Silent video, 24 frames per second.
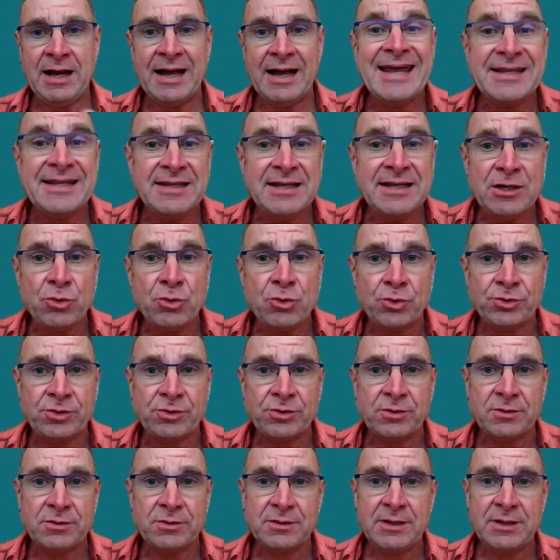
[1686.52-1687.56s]
aider
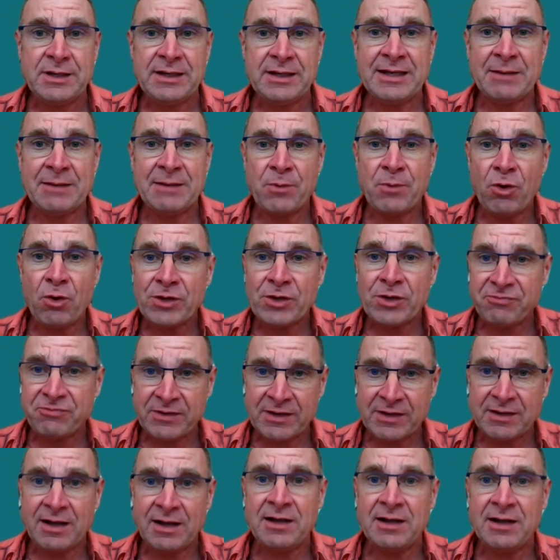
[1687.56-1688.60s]
l'autre et apprendre à
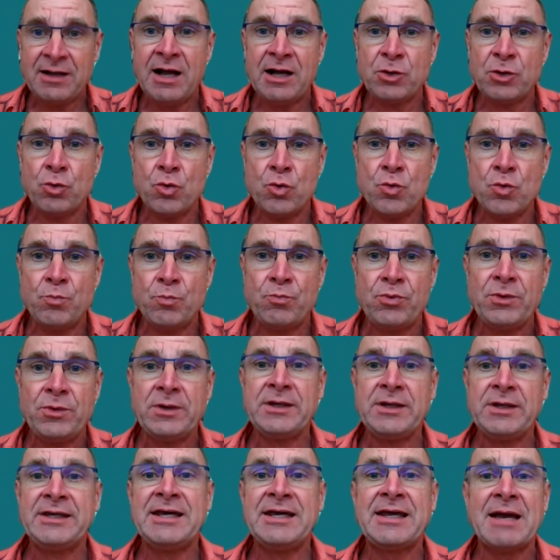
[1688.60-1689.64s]
faire un, groupe
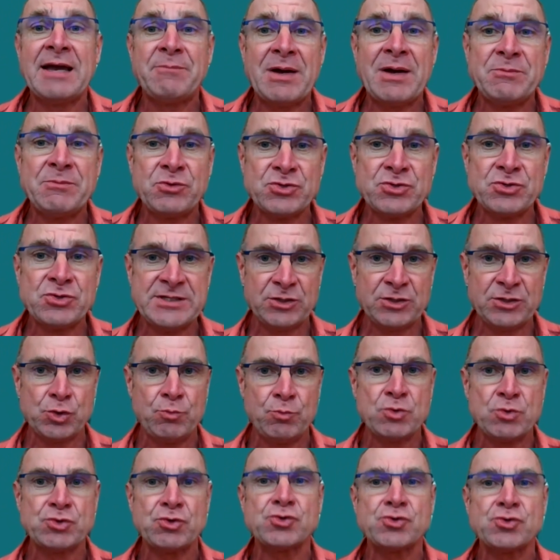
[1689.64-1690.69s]
qui est capable de se dire, je
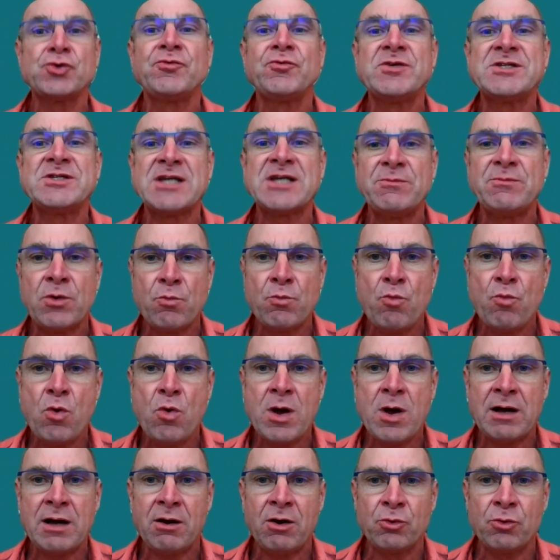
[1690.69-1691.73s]
me sens suffisamment
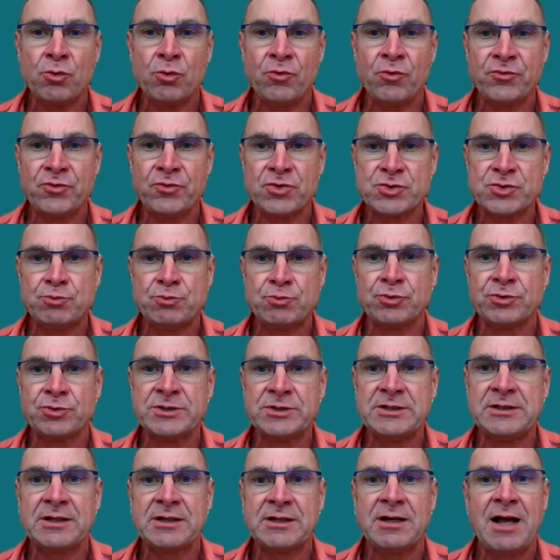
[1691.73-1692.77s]
moi en confiance pour
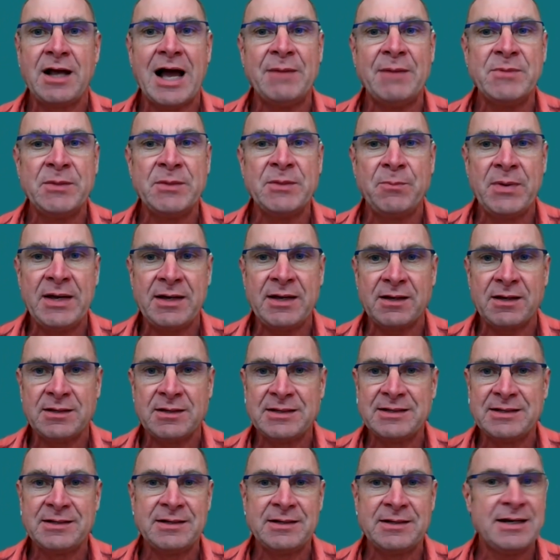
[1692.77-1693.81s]
dire à mes pères «
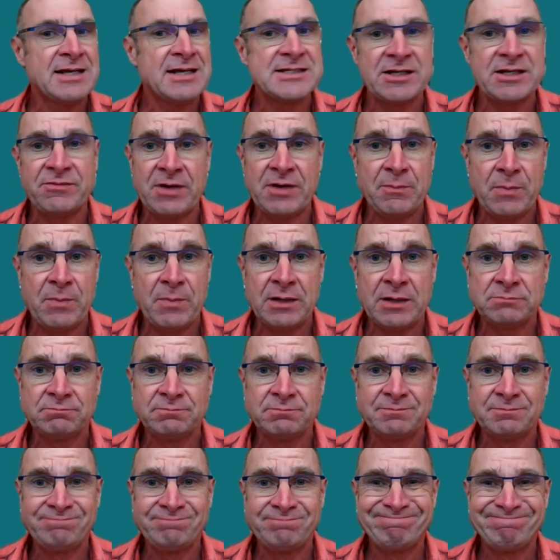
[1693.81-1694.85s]
là ça va pas.
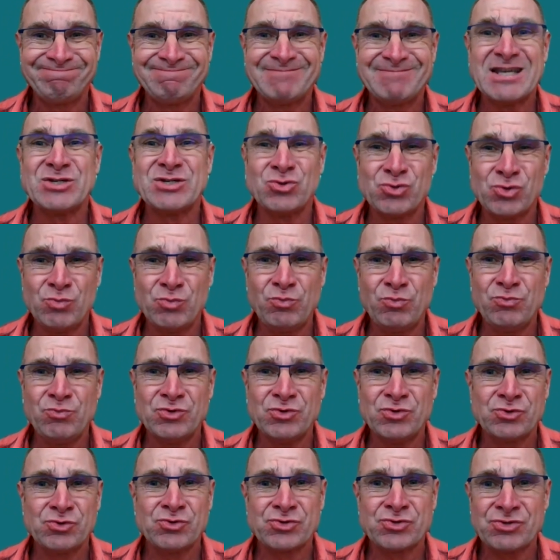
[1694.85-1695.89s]
Je, ne suis
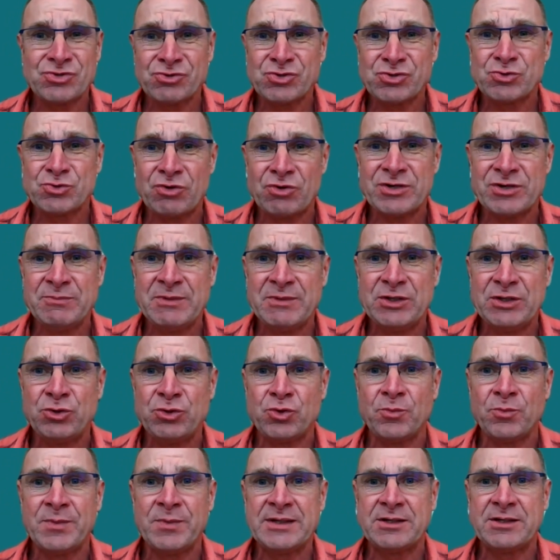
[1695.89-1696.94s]
je sens que je suis en limite de
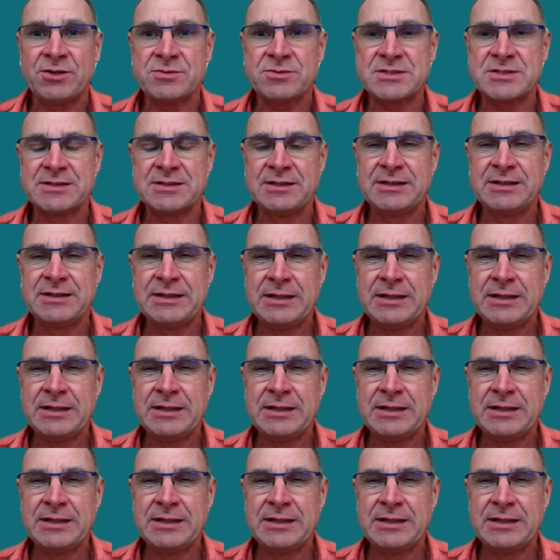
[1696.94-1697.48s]
compétence.